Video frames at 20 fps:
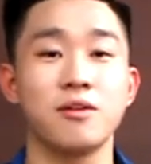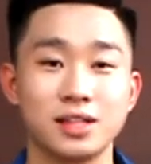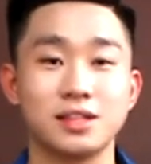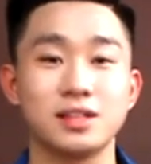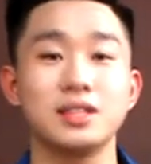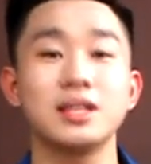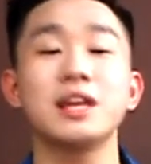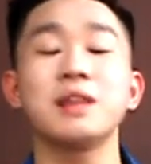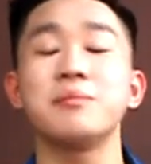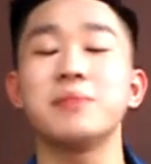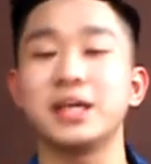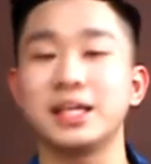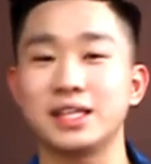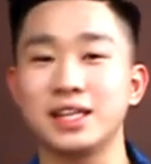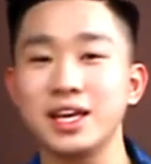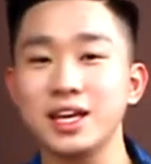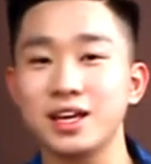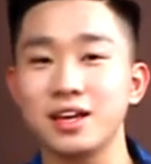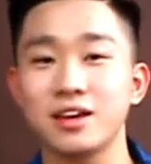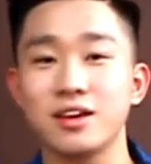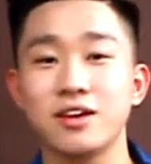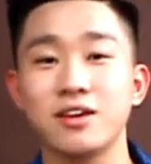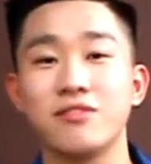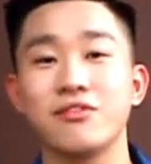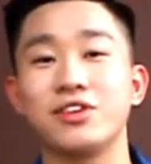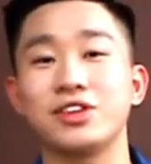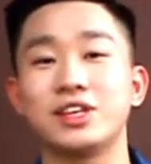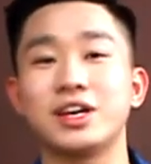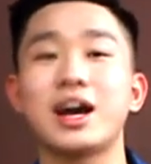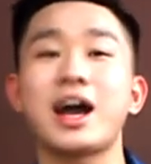thứ nhất là mình thích,
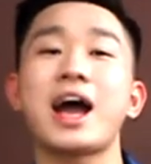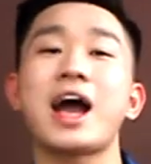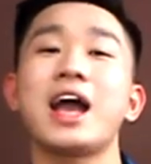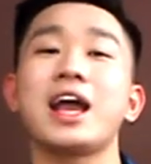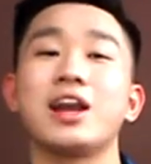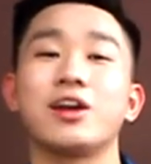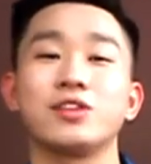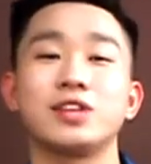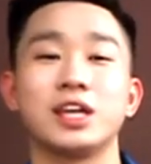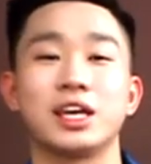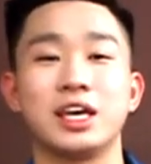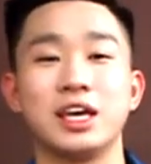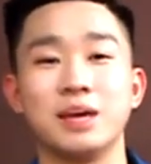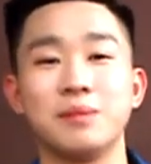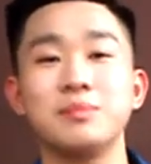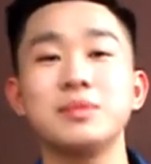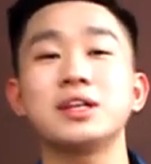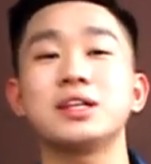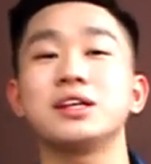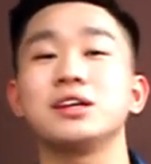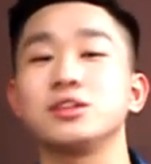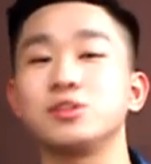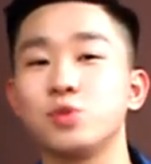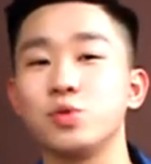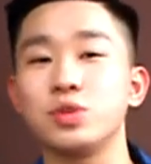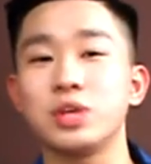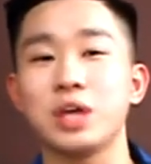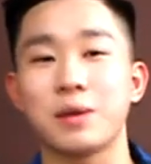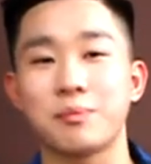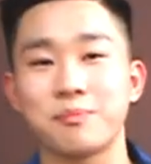và thứ hai là có thể kiếm ra
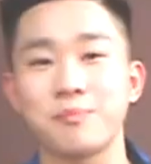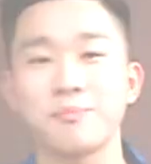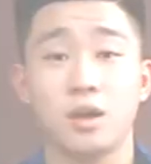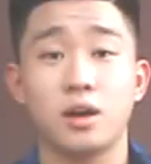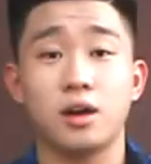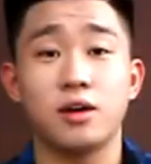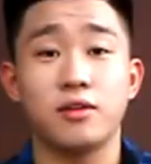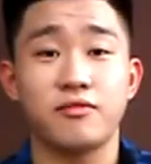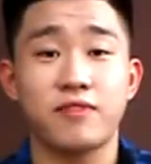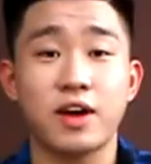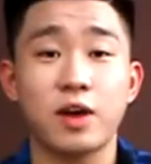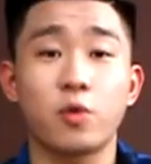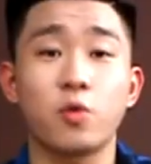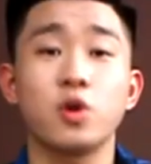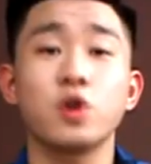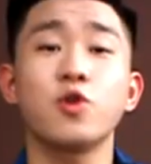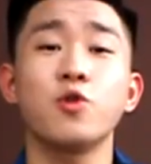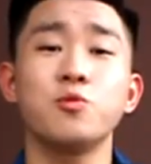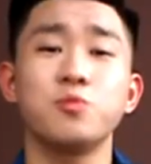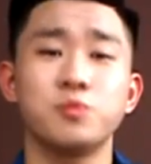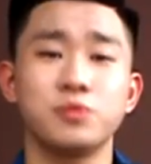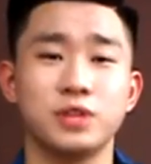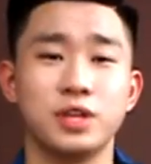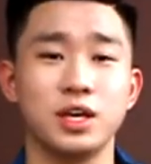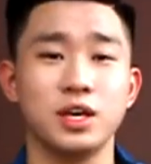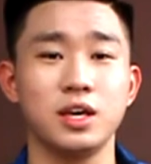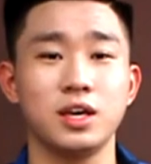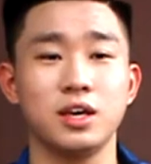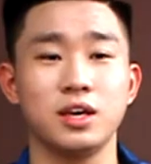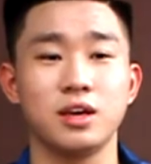thu nhập. Và cuối cùng
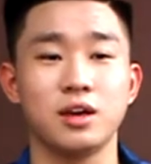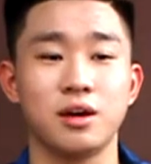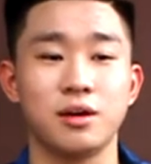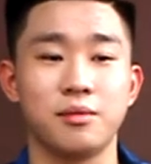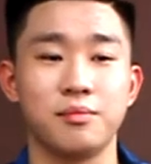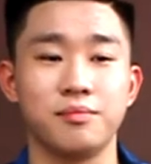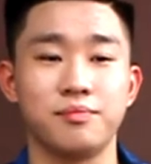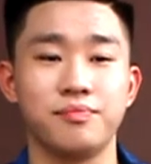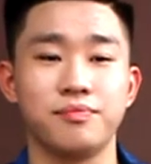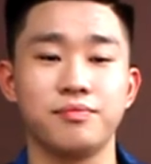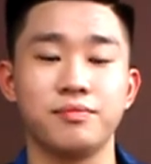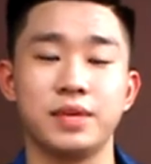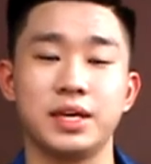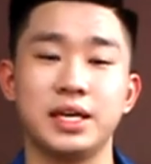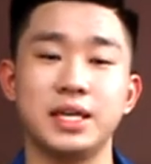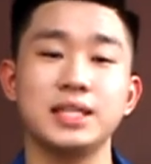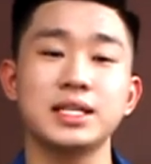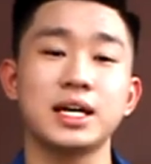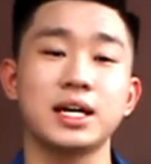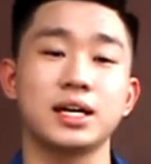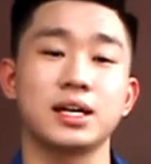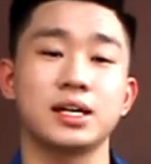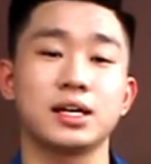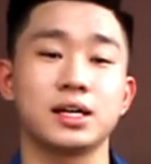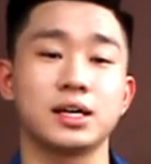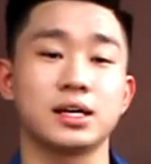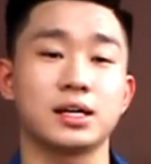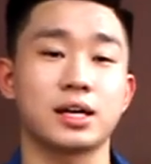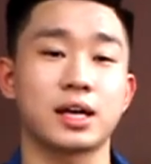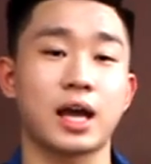thì mình nghĩ
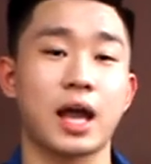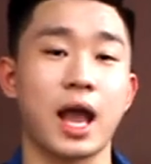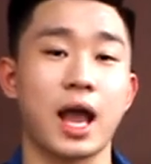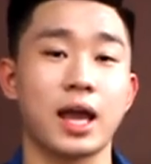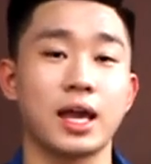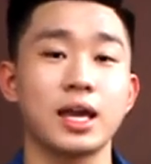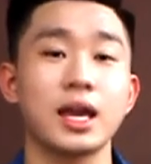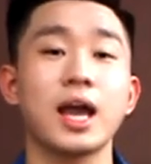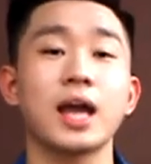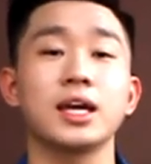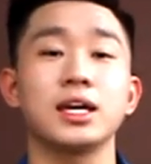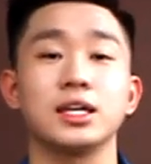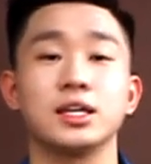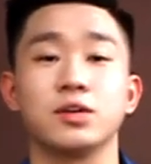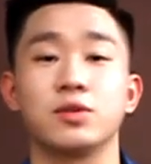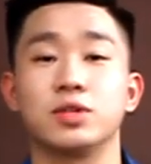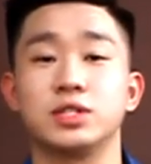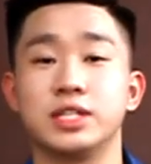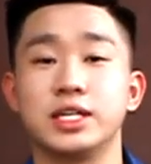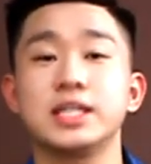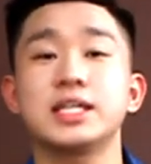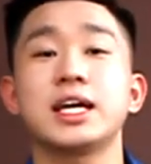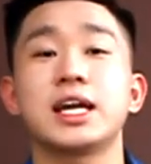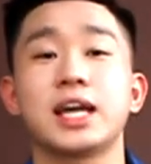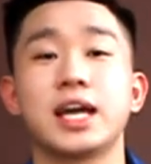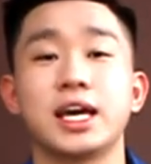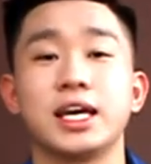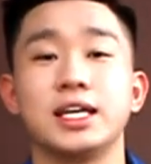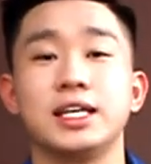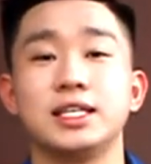rằng cái ngành quản trị khách sạn
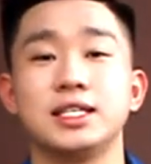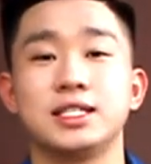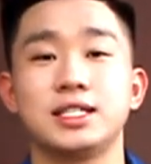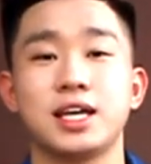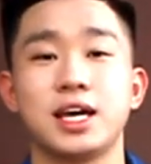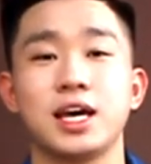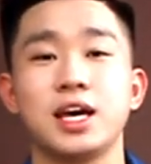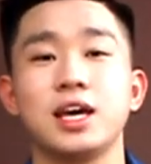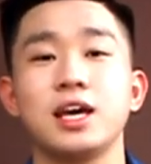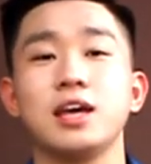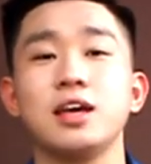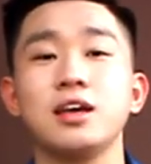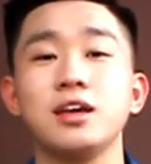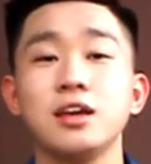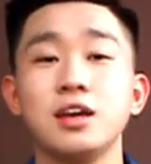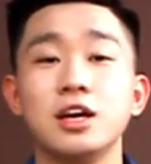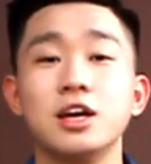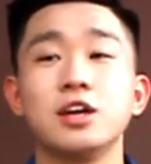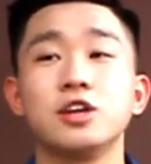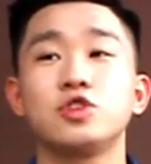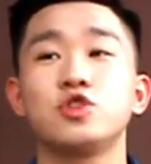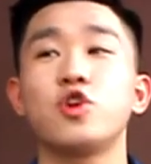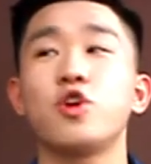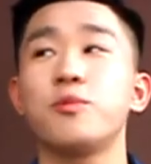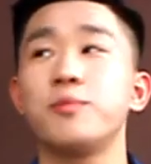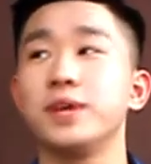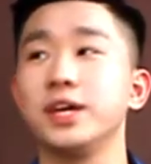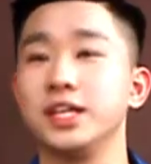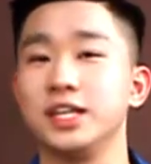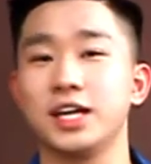này sẽ cho
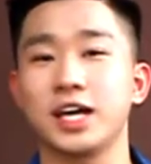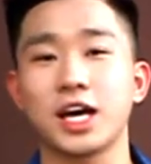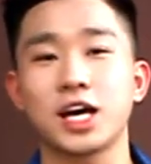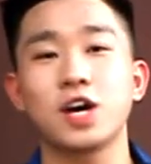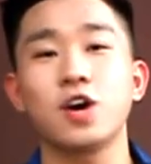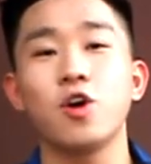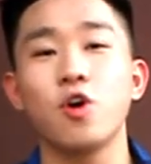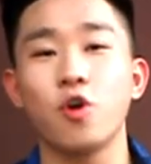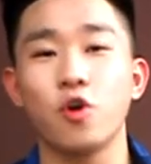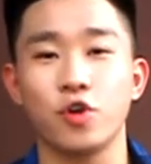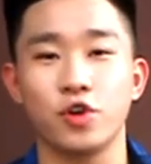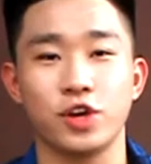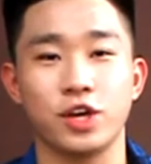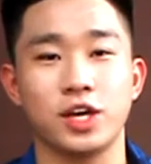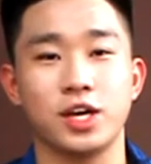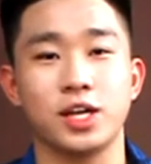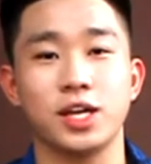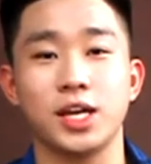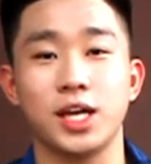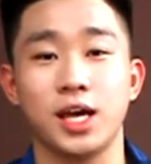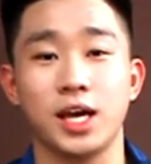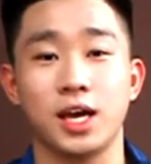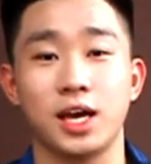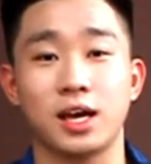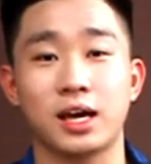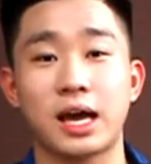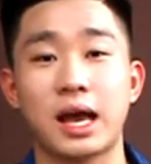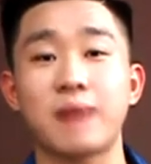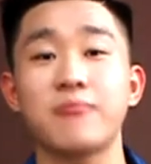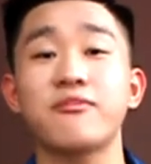mình những cái cơ hội để
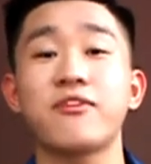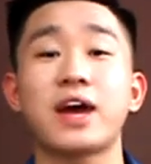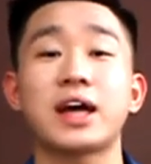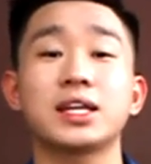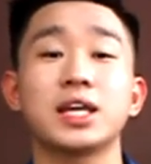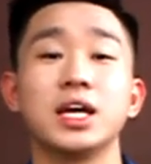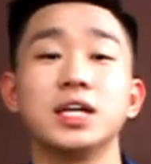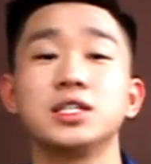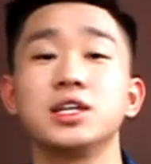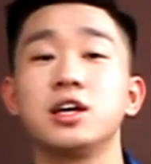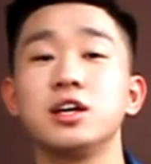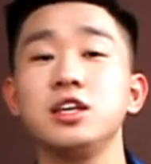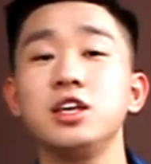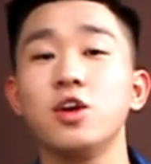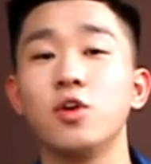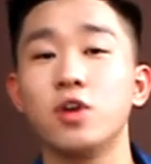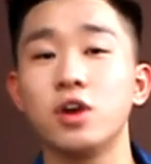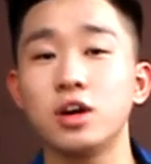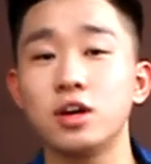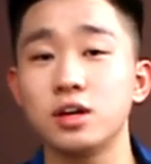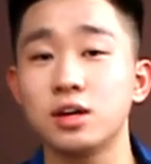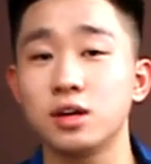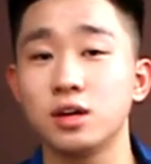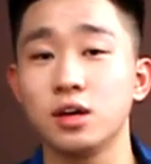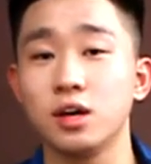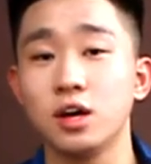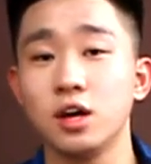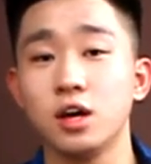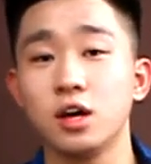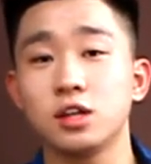khám phá thế giới nhiều hơn
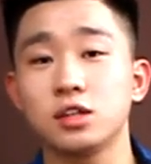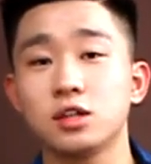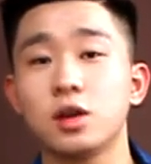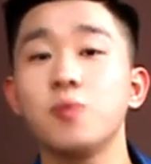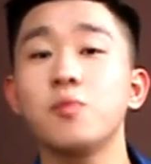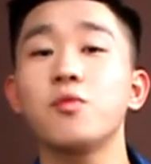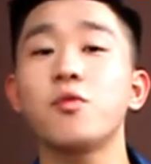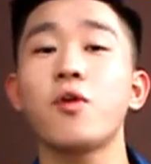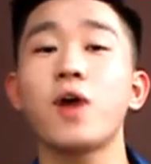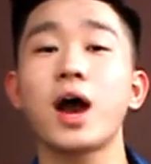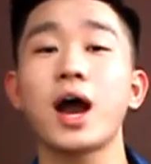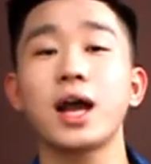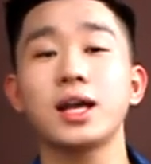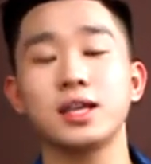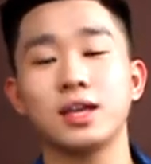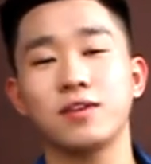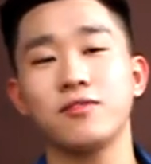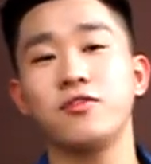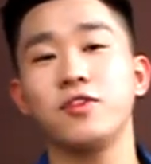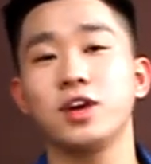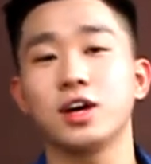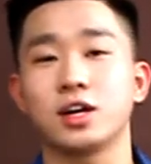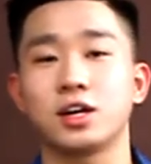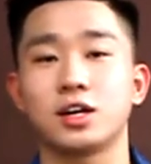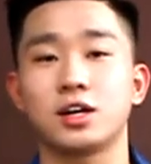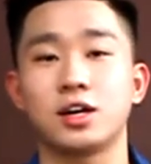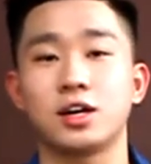thông qua những cái việc